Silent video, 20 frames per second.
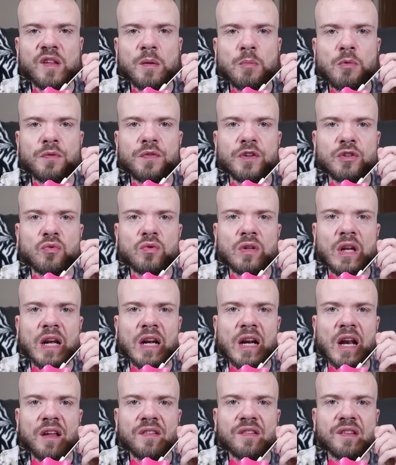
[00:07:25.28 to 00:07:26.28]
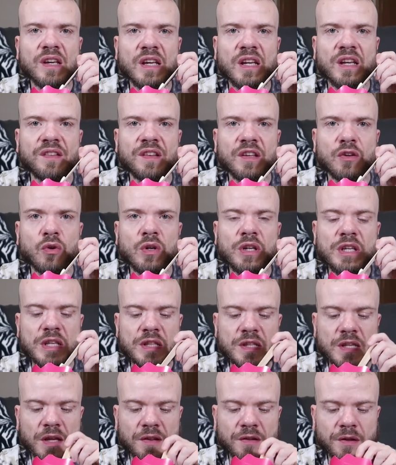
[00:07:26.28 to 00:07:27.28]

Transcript: c'est bouffer toute la glace et laisser que les Kit